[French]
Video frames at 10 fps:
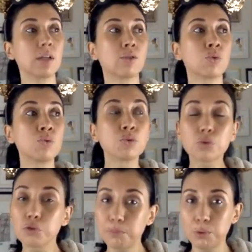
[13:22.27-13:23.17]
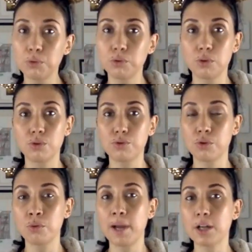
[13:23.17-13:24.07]
qu'on ne trouve plus euh, sur
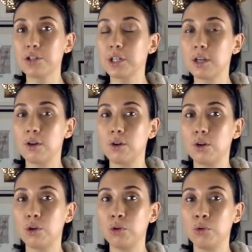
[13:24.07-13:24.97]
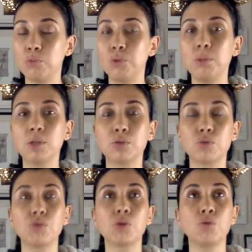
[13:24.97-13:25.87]
le marché euh, public
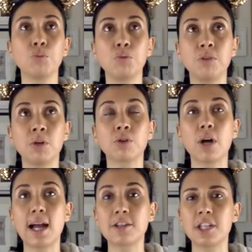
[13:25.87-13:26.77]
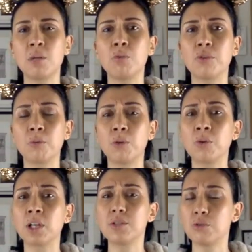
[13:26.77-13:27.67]
aujourd'hui, que vous pouvez encore acheter, il me semble, en
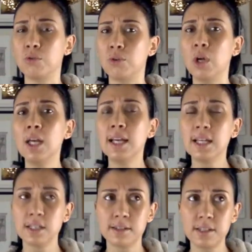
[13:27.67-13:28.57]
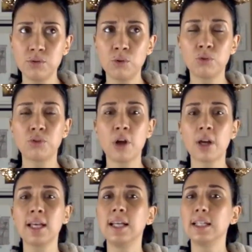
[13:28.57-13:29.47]
anglais sur le site de l'auteur.
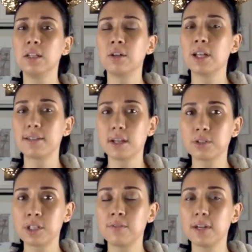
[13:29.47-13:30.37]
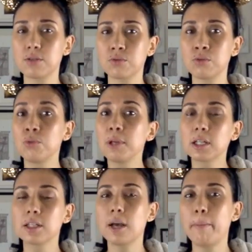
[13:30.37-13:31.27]
Il en a sorti une version
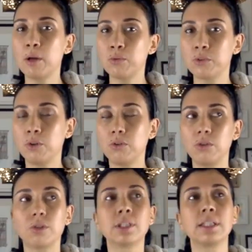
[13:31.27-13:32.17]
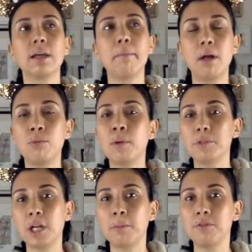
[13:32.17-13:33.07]
numérique il n'y a pas longtemps, euh, qui n'a pas le même
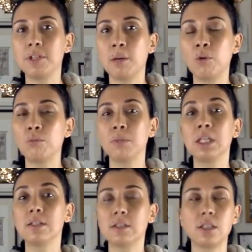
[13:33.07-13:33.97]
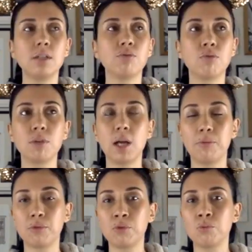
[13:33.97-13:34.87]
charme évidemment, mais si vous voulez
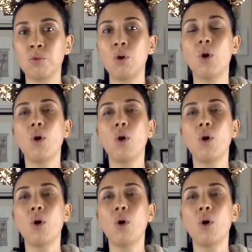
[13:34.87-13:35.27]
absolument